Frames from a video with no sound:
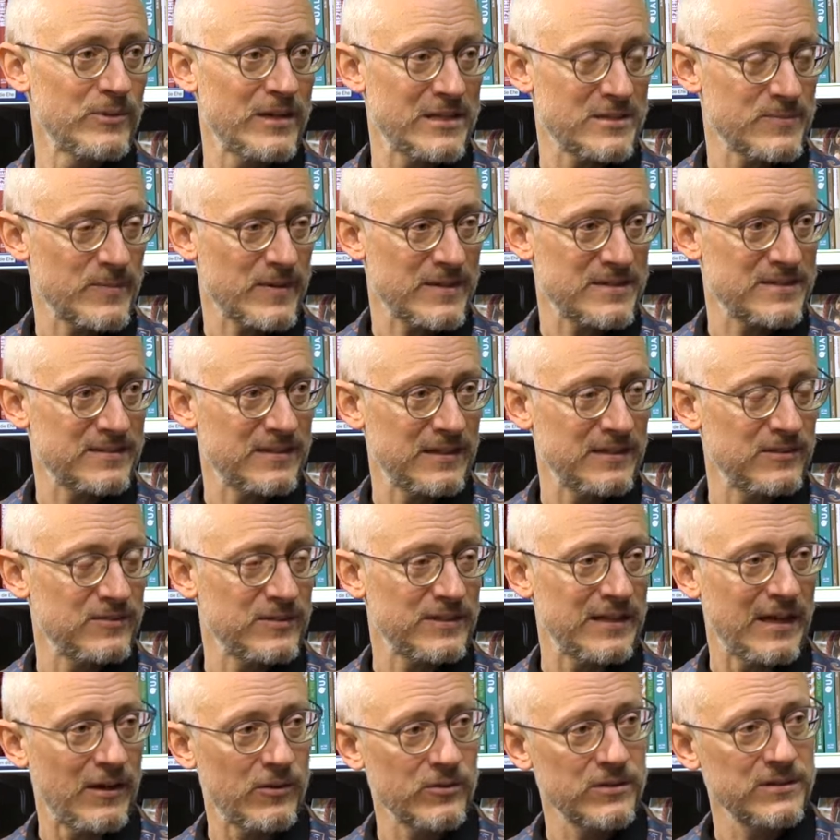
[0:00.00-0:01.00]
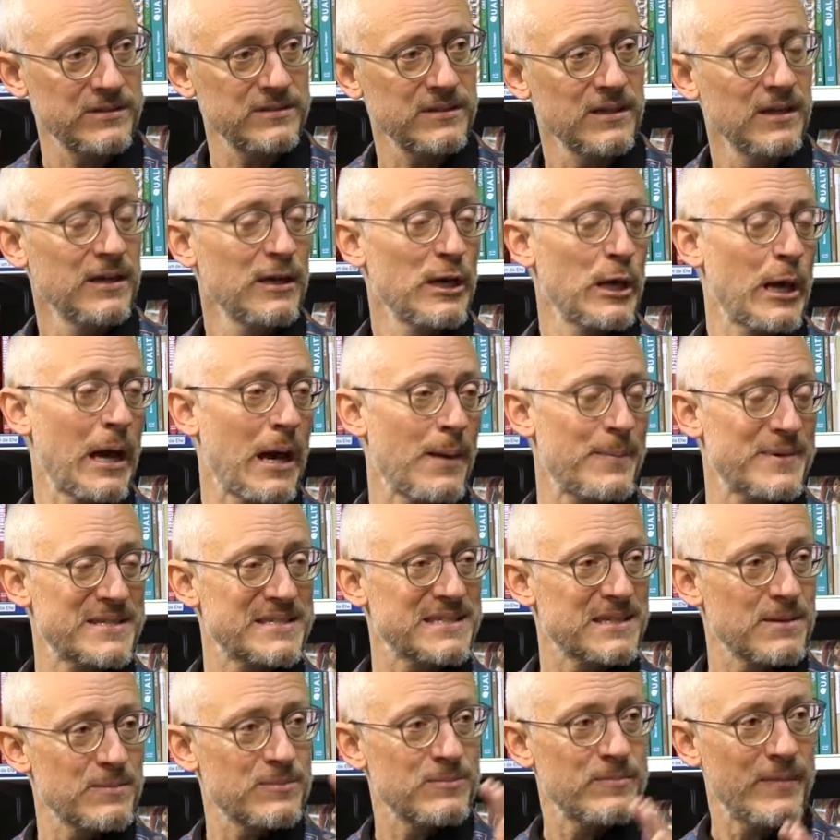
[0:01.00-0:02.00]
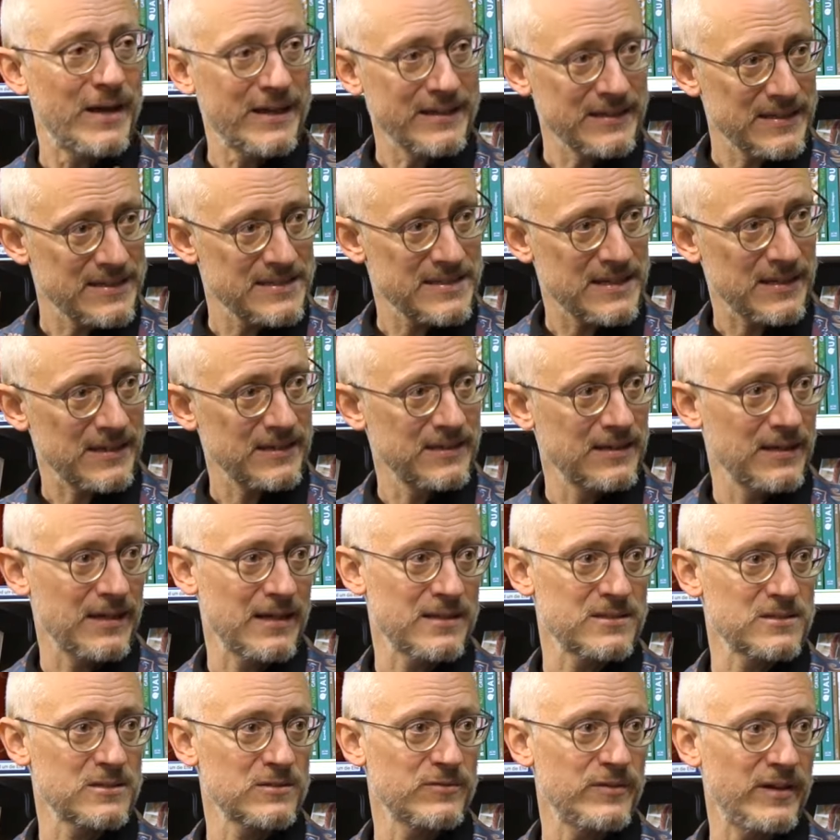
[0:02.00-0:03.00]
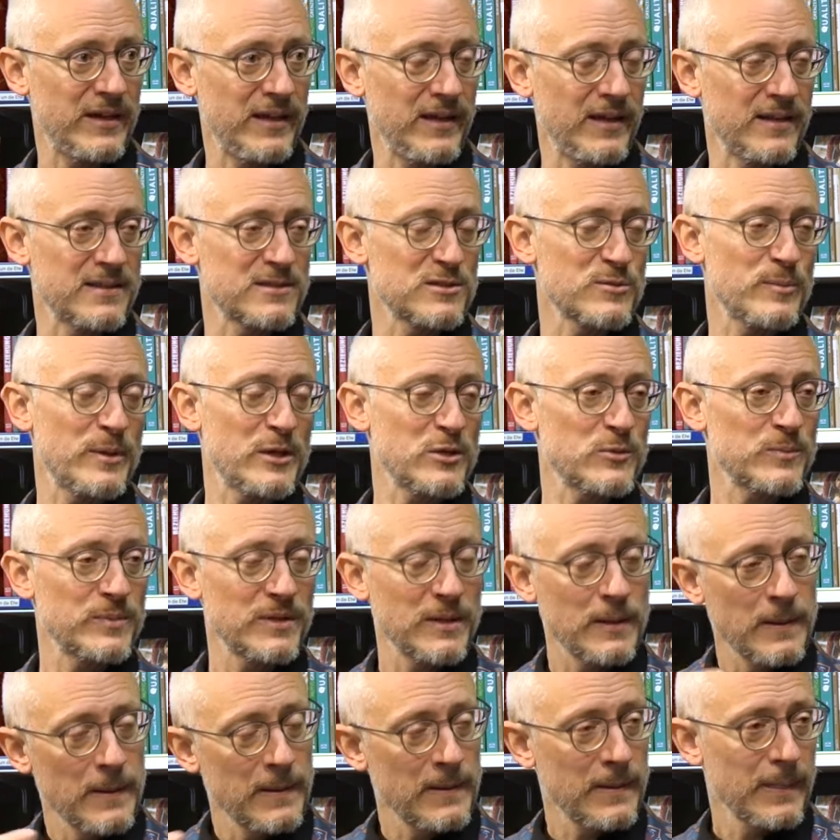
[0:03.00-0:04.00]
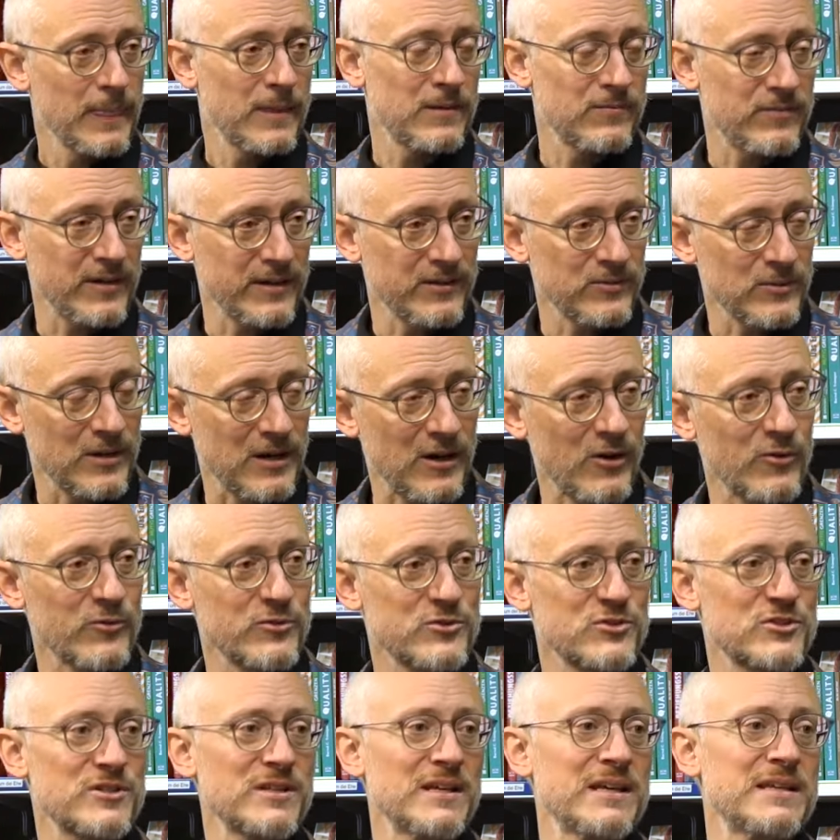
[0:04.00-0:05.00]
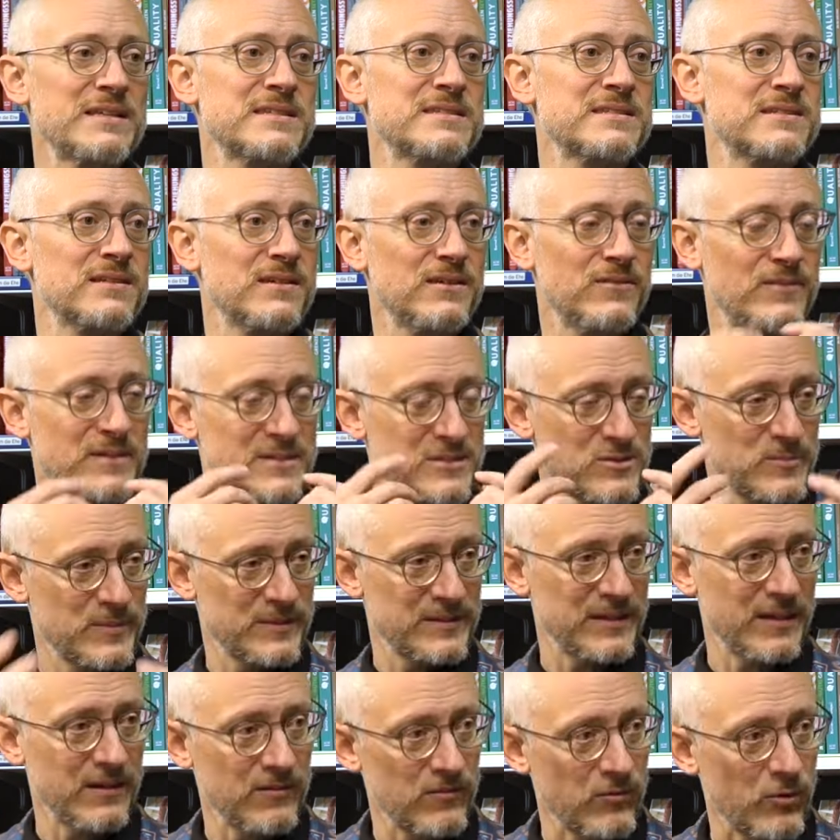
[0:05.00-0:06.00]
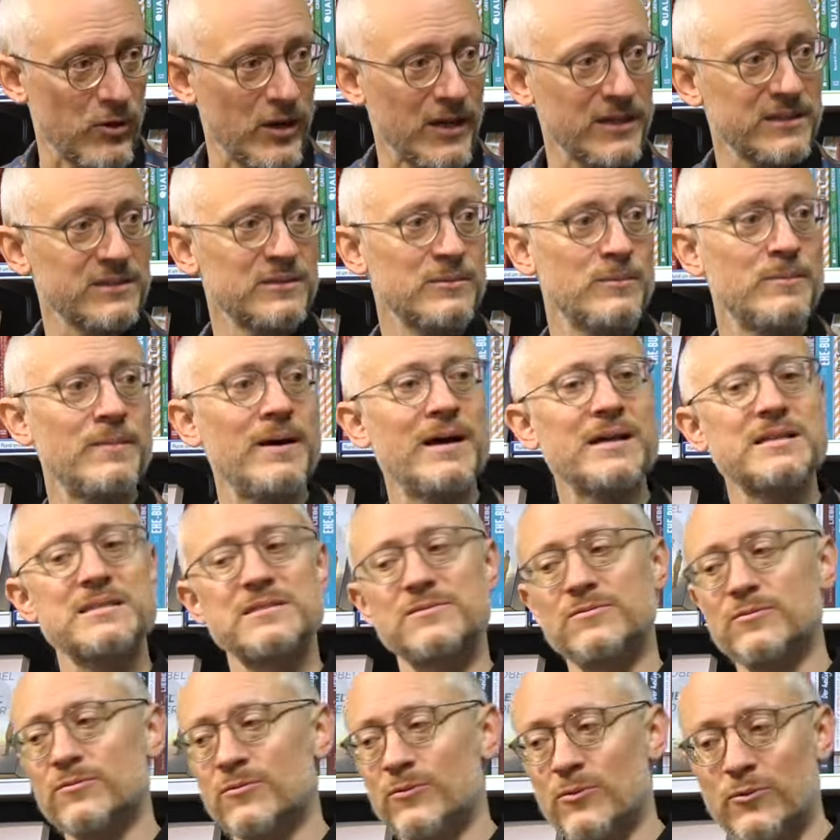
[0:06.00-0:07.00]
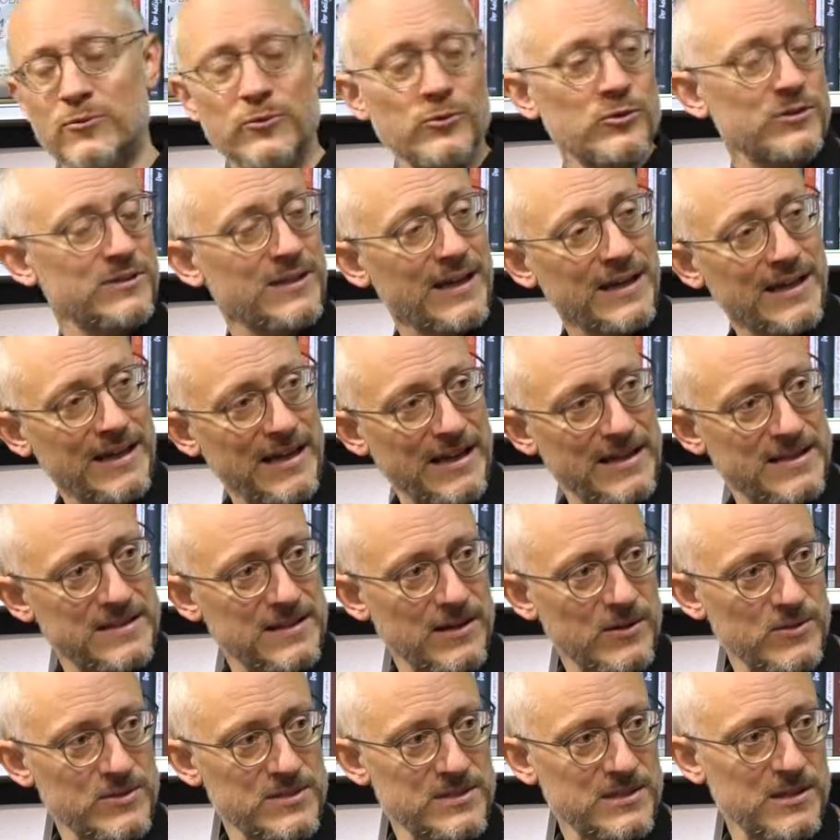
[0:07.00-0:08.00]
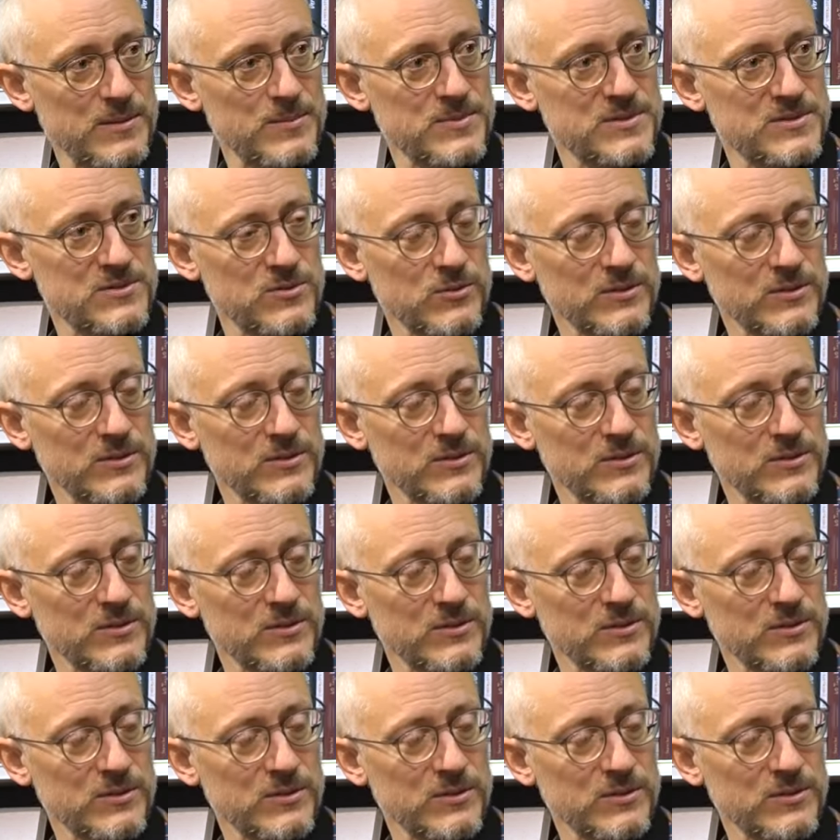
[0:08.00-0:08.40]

US-Präsident wird, auch nicht. Aber es gibt manche Sachen, die kannst du verändern. Zum Beispiel, wann du aufstehst, äh, was du mit deinen Worten machst, wofür du dein Geld ausgibst.